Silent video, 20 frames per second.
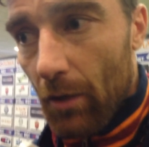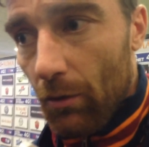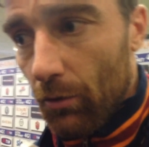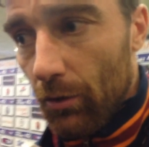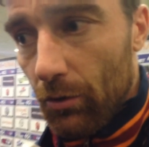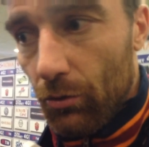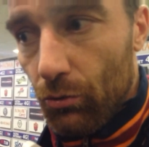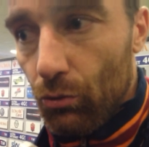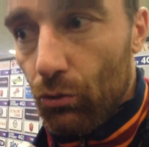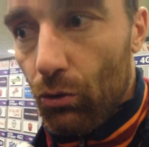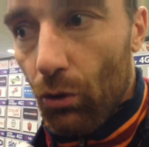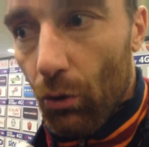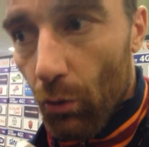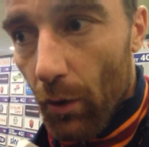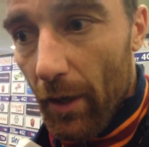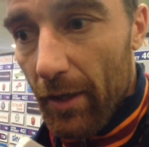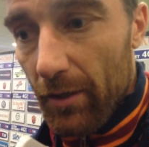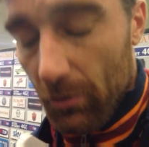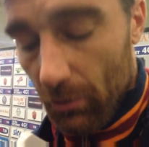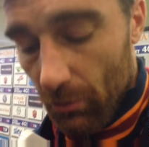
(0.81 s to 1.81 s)
Quindi tutto
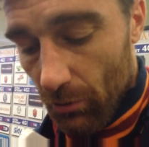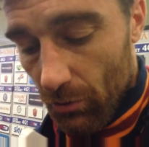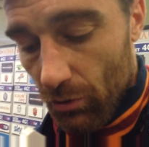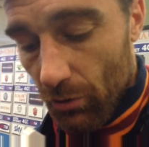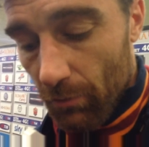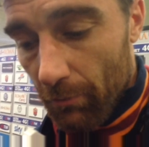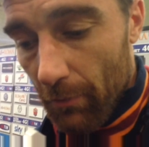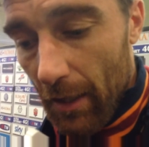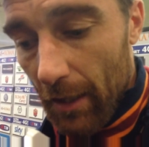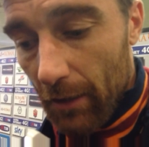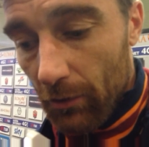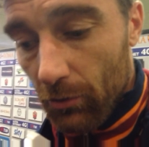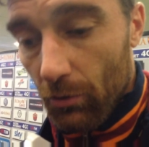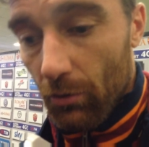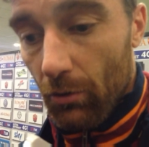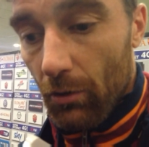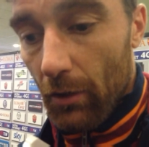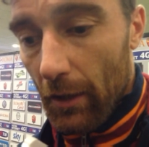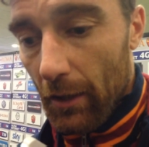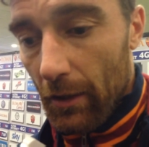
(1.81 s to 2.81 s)
questo
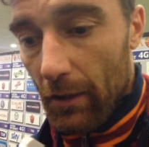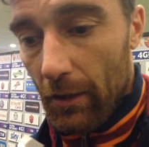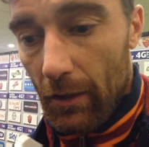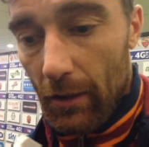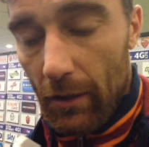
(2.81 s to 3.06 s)
sommato eh,